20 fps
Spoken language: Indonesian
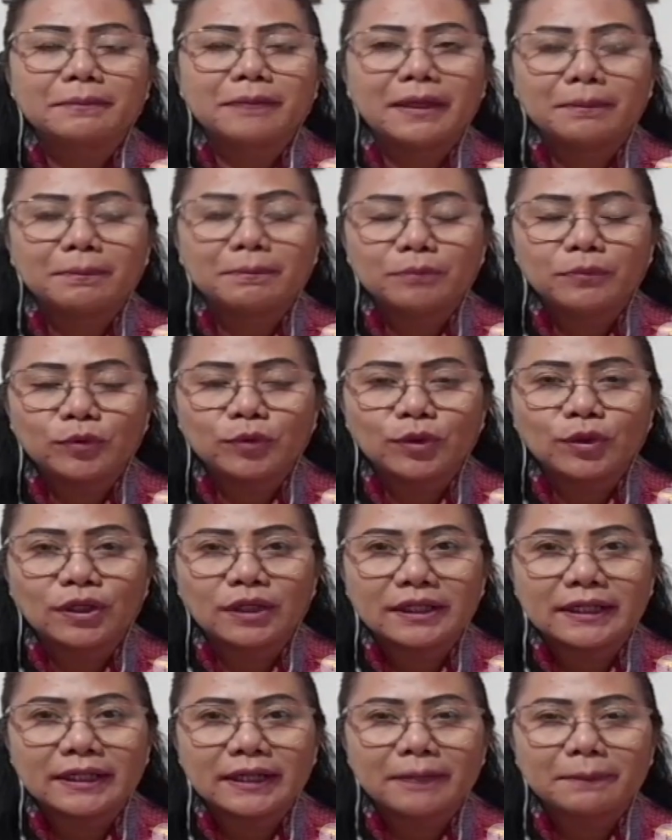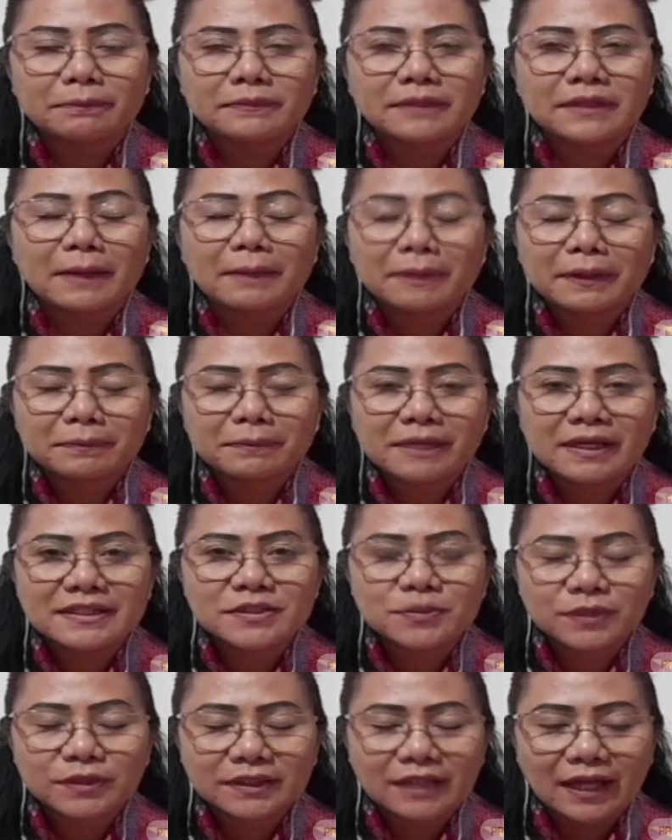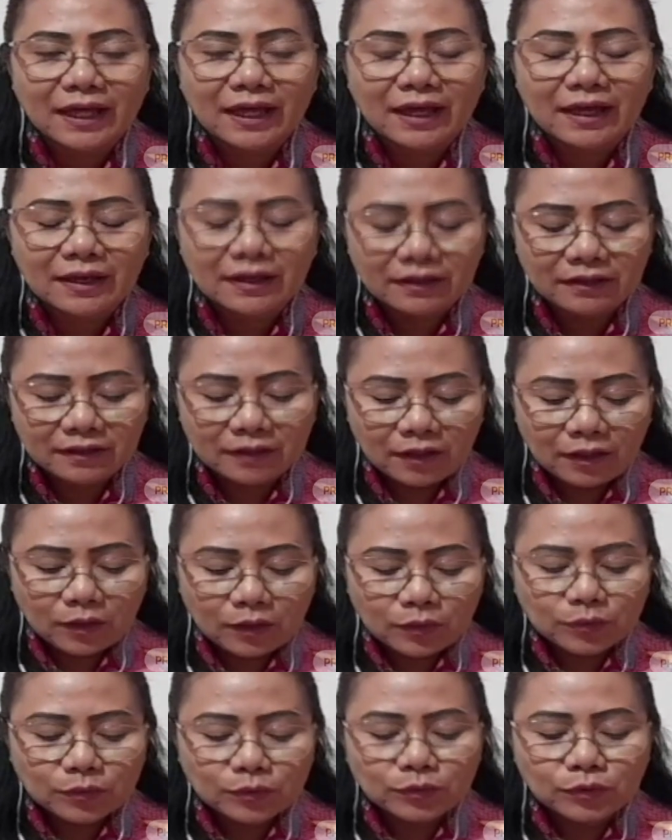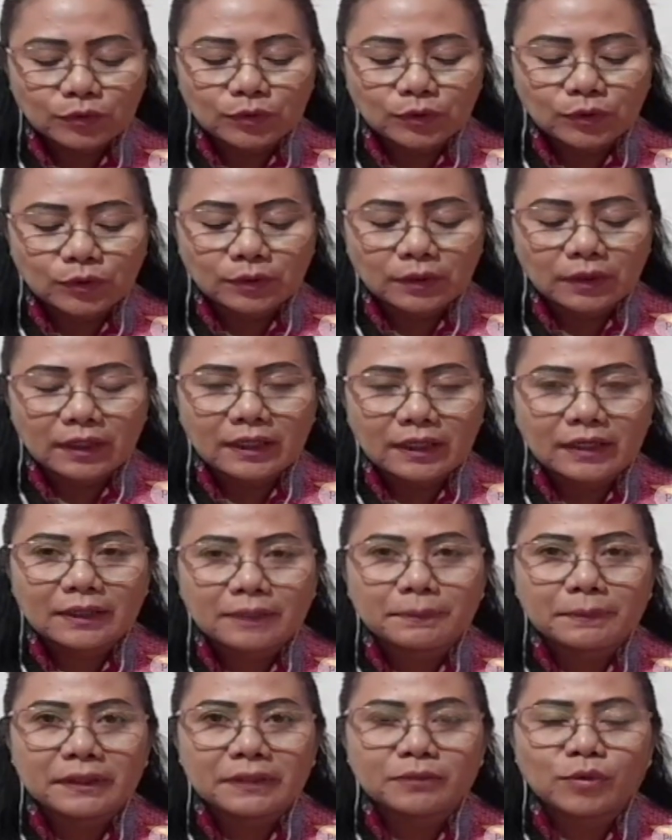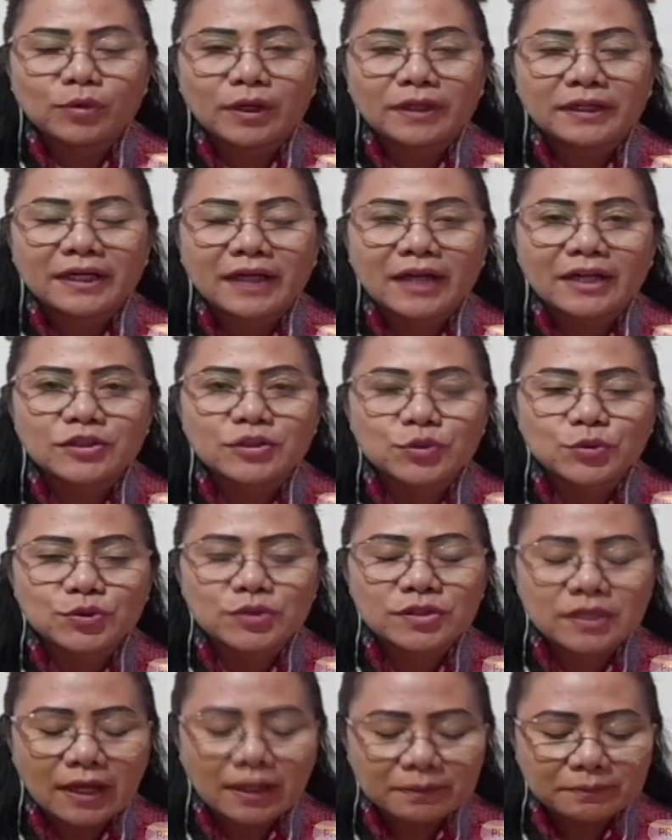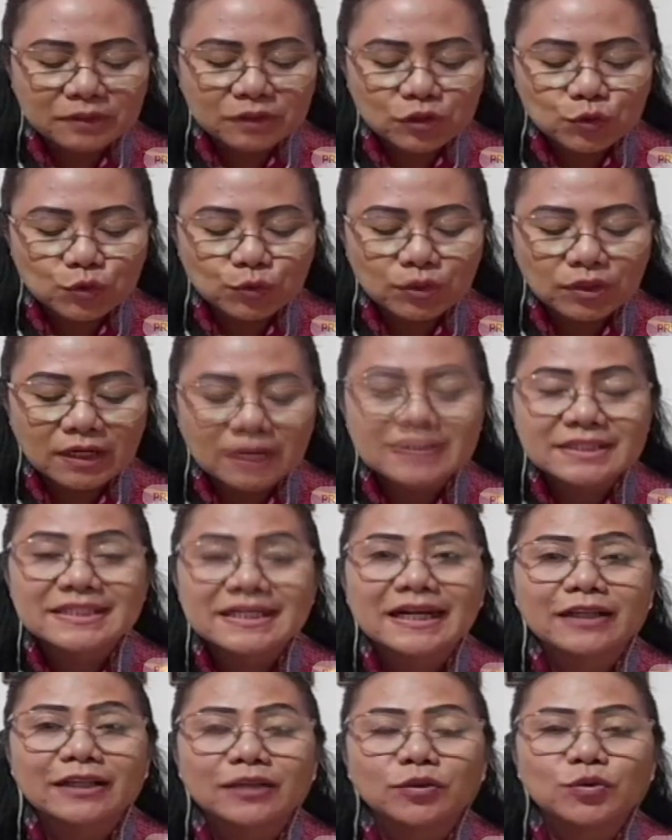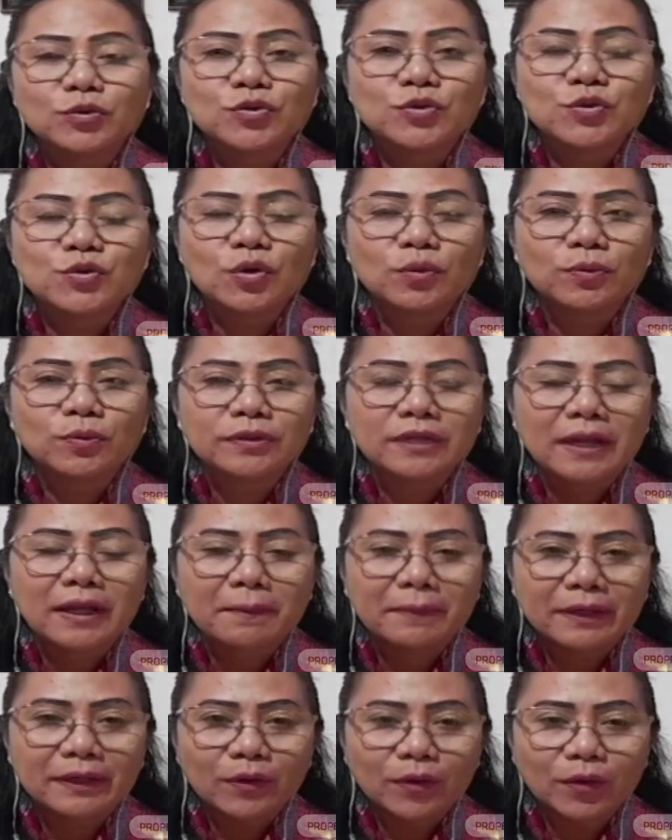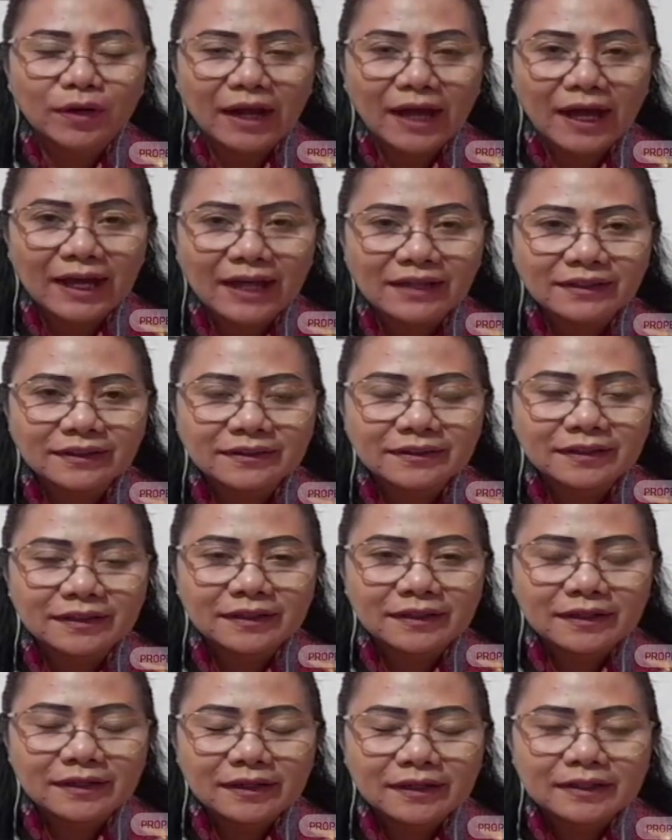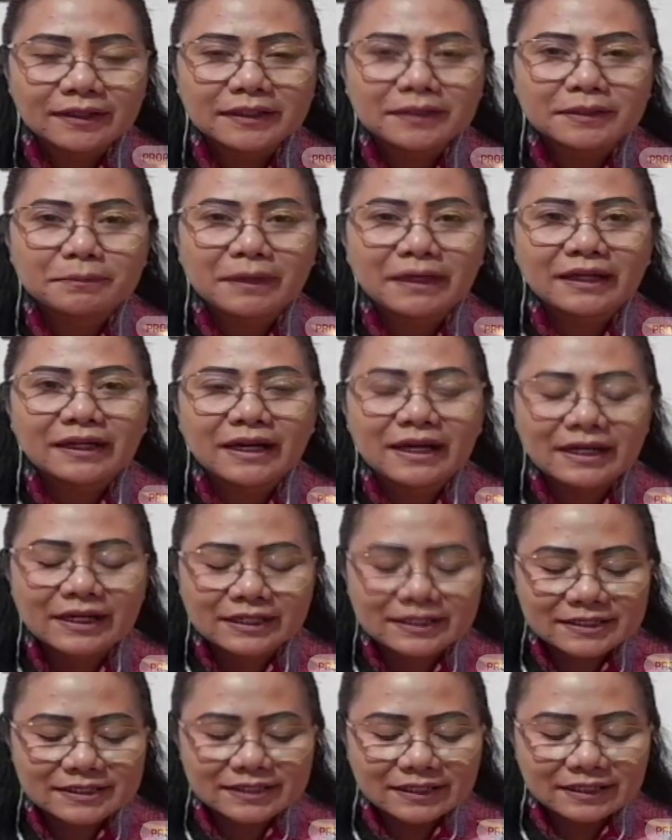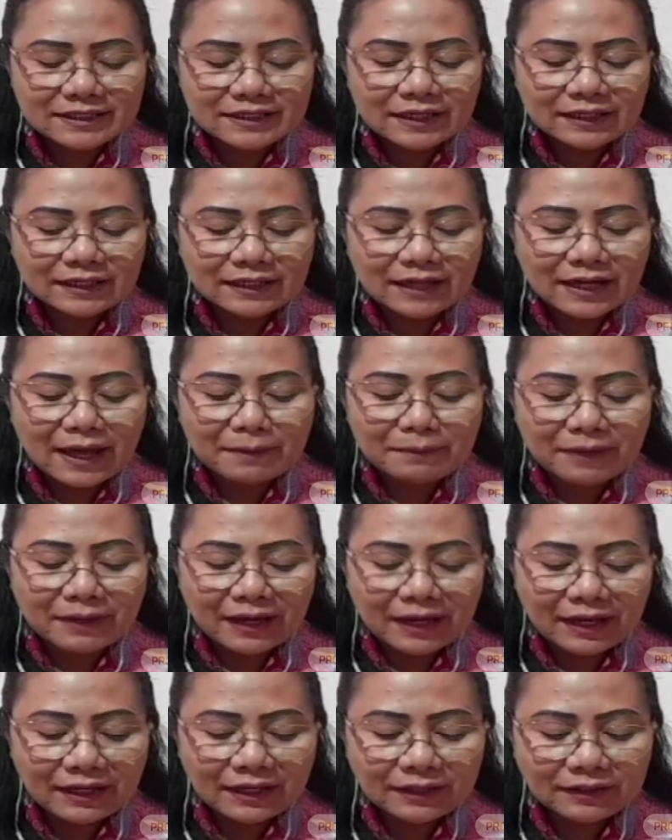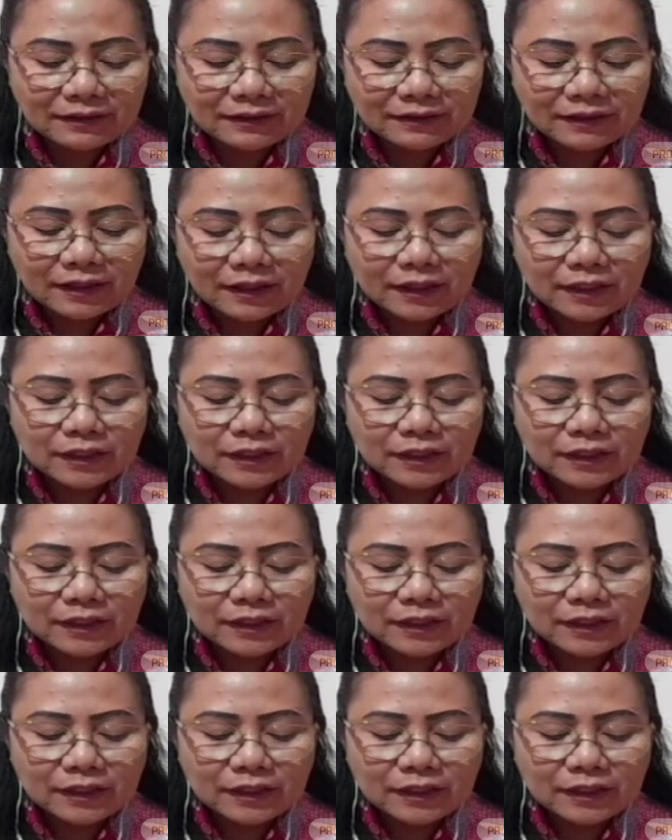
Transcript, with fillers: tadi malam pukul 6, 18 Wita untuk uh, penemuan kasus kami sudah 128 orang di mana kejadian lama